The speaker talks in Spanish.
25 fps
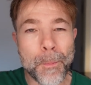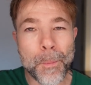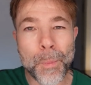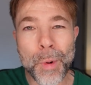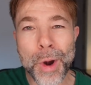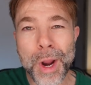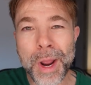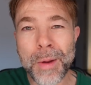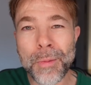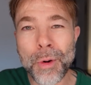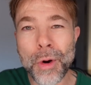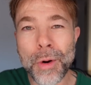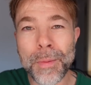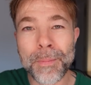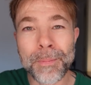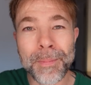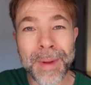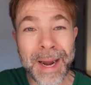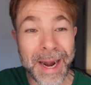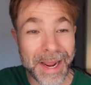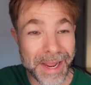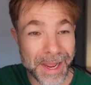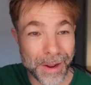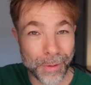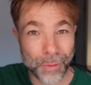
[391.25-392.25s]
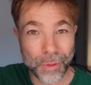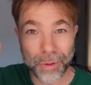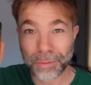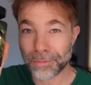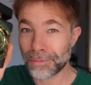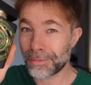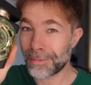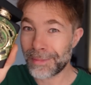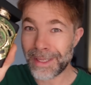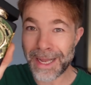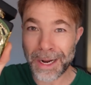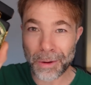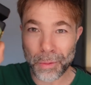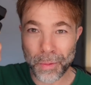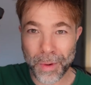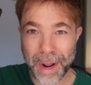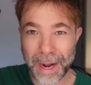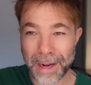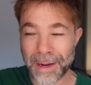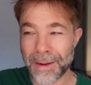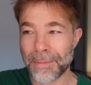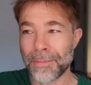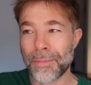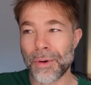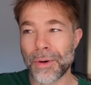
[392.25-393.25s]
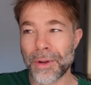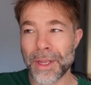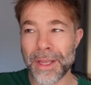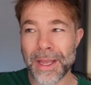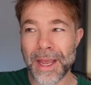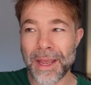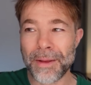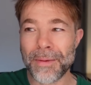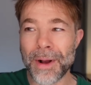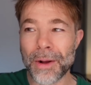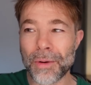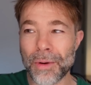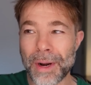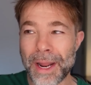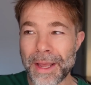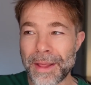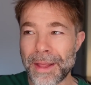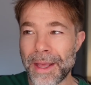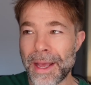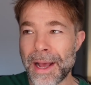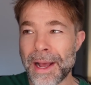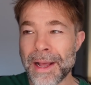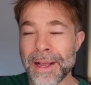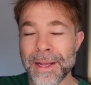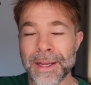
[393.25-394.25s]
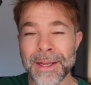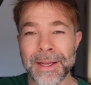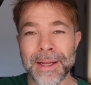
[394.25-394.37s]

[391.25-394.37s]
pruebo, me la llevo, tal cual, porque ya iba con la idea.